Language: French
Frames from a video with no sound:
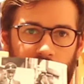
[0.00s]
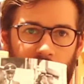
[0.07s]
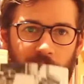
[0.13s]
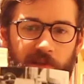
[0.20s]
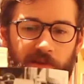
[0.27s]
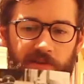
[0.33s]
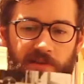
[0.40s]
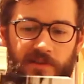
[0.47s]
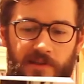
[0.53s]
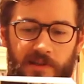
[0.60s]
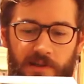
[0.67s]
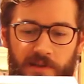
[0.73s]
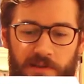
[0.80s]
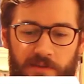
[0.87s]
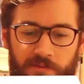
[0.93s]
à mon avis, c'est
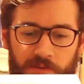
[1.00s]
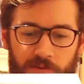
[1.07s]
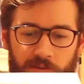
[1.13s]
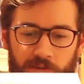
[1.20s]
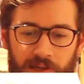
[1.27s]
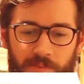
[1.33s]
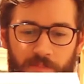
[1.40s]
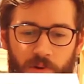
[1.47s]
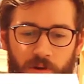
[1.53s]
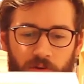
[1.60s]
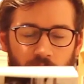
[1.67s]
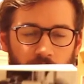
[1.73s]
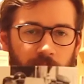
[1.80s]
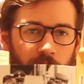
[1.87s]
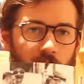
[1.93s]
un livre
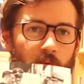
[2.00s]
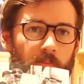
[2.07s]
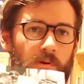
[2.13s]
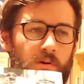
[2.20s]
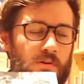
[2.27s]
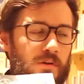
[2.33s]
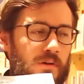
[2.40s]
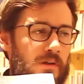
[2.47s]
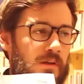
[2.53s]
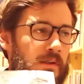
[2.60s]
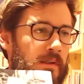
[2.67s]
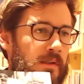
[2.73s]
important pour comprendre